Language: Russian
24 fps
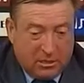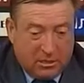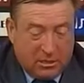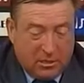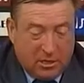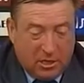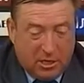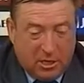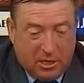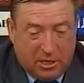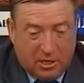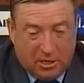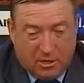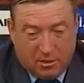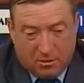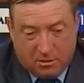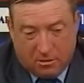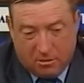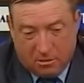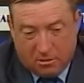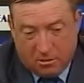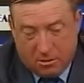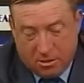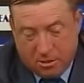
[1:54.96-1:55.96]
Я
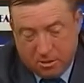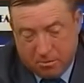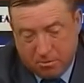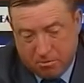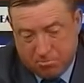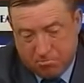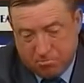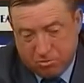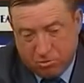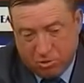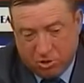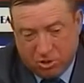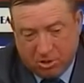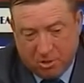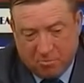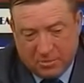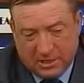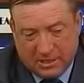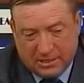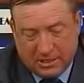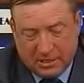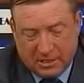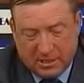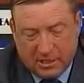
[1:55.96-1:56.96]
просто
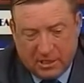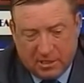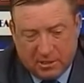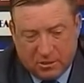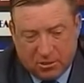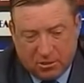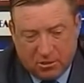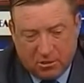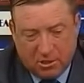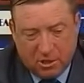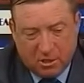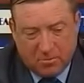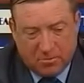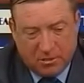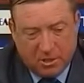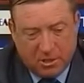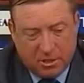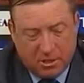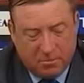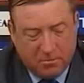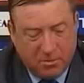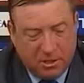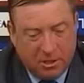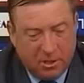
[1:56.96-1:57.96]
подсказал, что
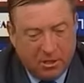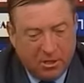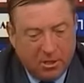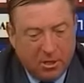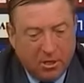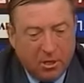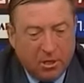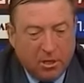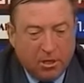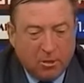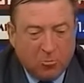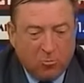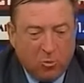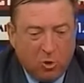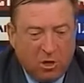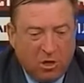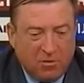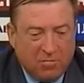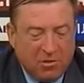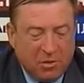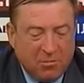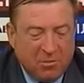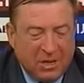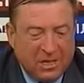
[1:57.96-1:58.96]
необходимо
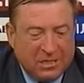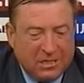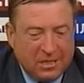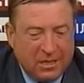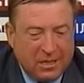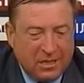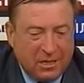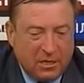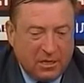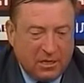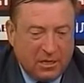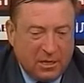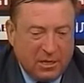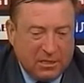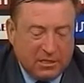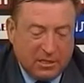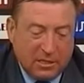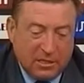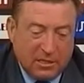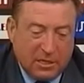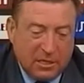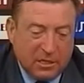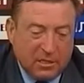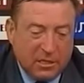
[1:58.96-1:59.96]
более внимательно играть,
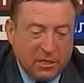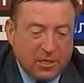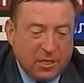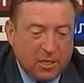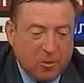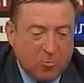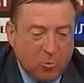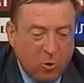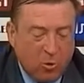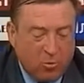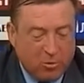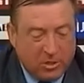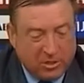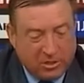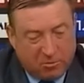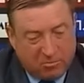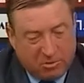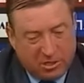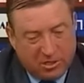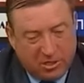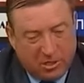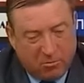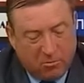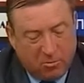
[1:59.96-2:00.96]
сказал, каким
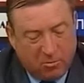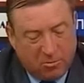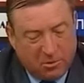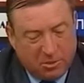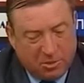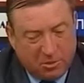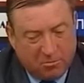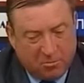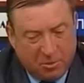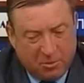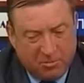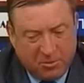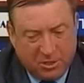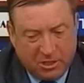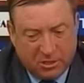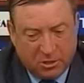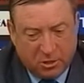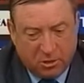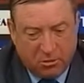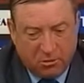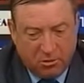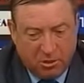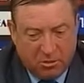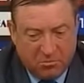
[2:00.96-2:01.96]
образом, каким образом мы
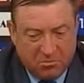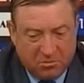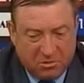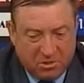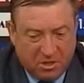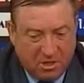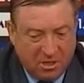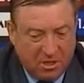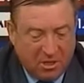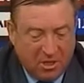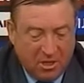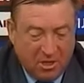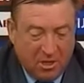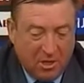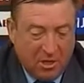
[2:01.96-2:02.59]
перестроимся.